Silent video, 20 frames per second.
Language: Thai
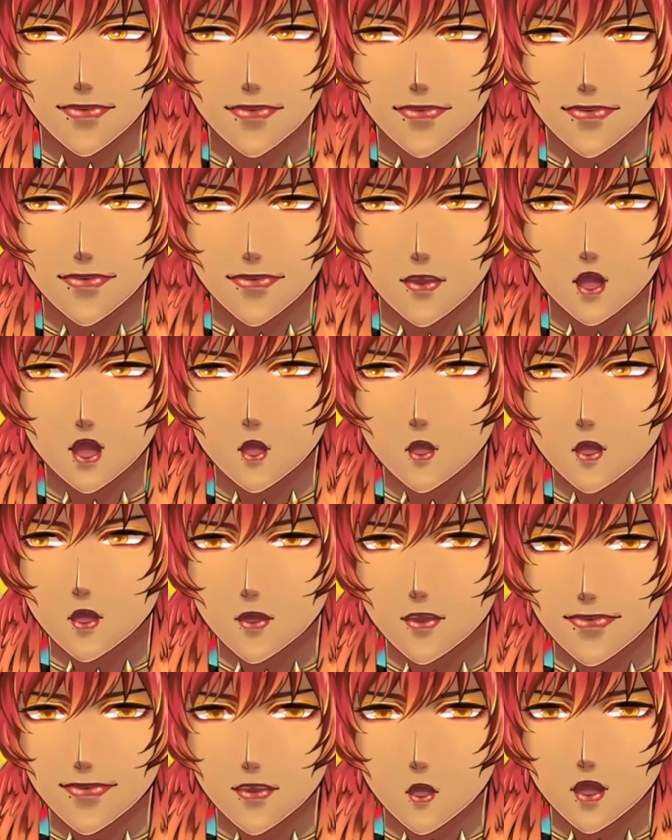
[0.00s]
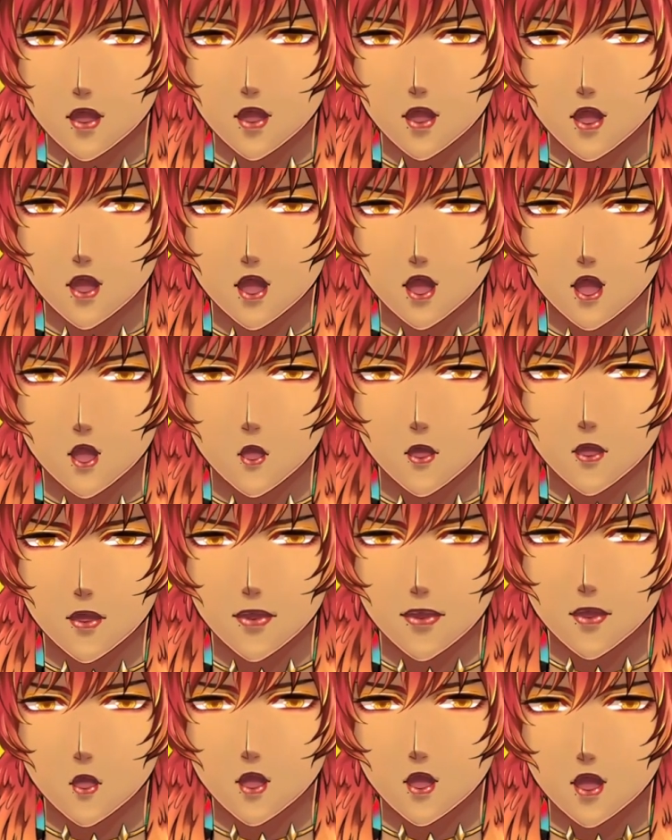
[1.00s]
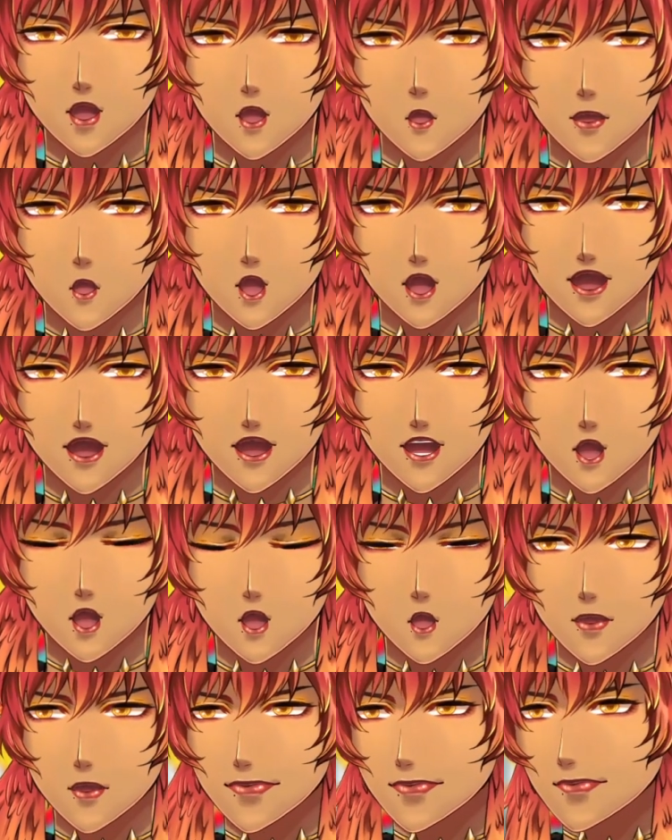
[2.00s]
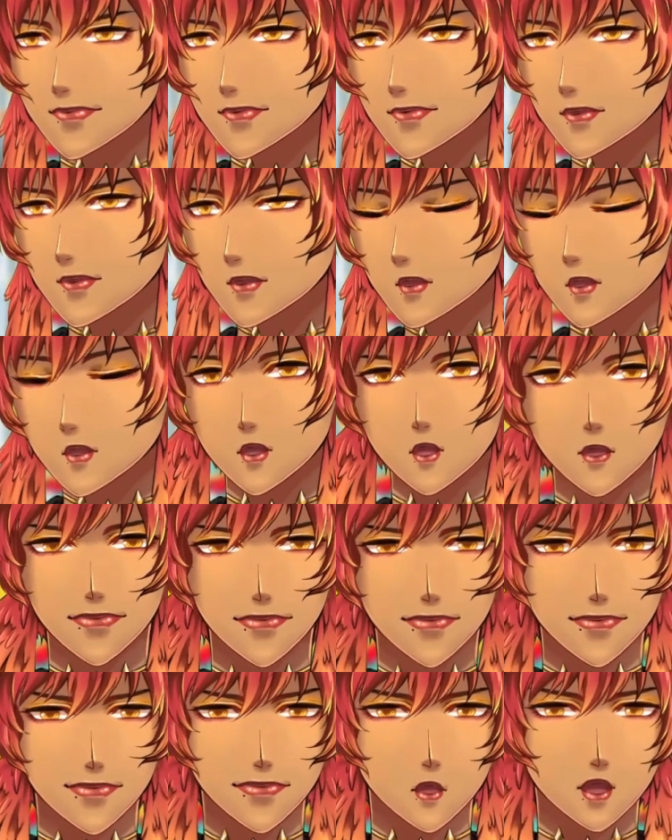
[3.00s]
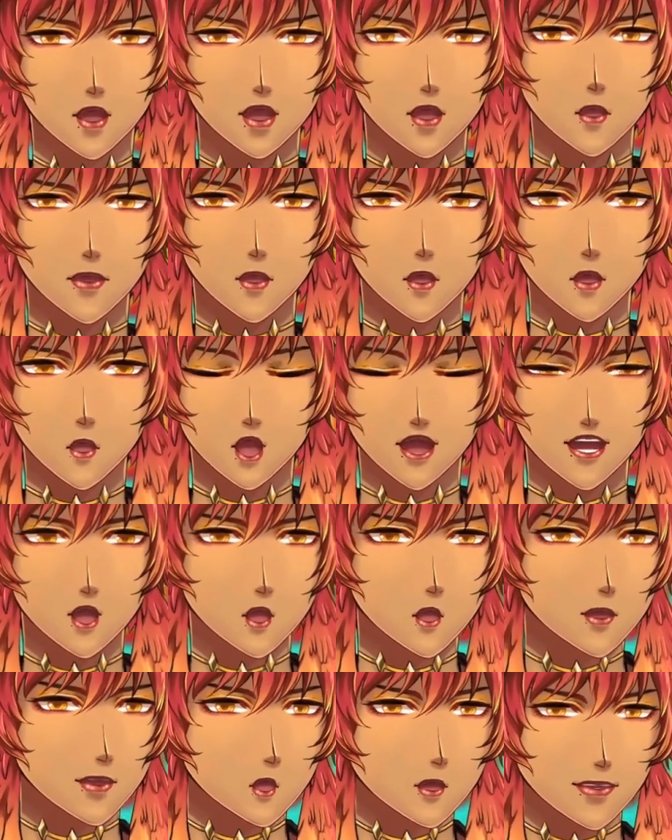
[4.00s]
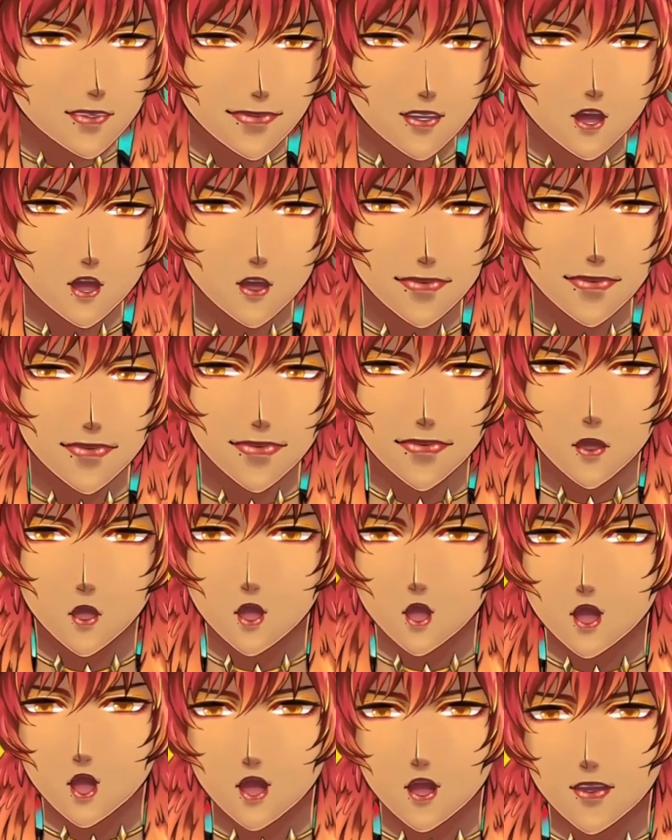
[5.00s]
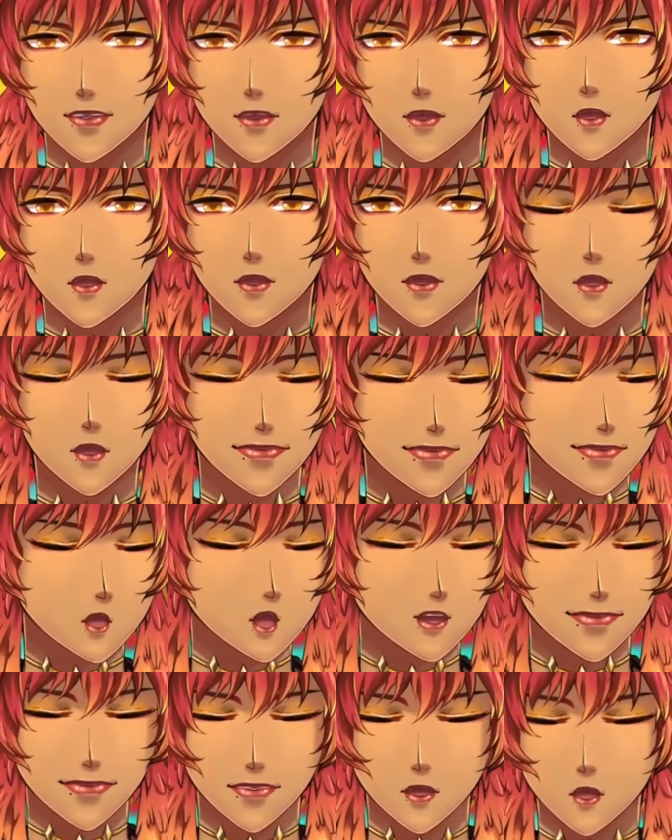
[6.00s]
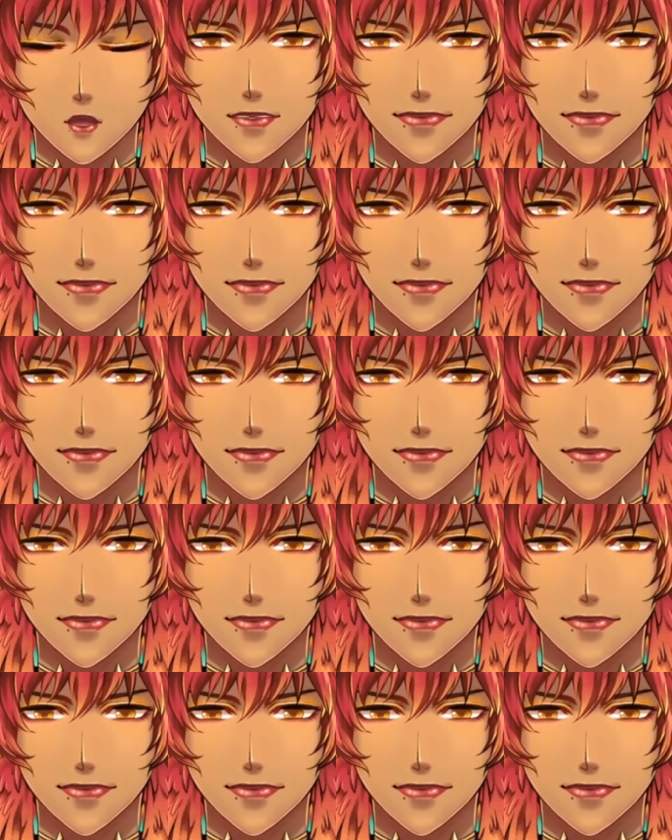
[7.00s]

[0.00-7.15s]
ถ้าเรานอนไม่พอ เราจะรู้สึกเหนื่อยระหว่างไลฟ์ซึ่งมันมีผลต่อการไลฟ์ของเราด้วยนะ เพราะฉะนั้นควรพักผ่อน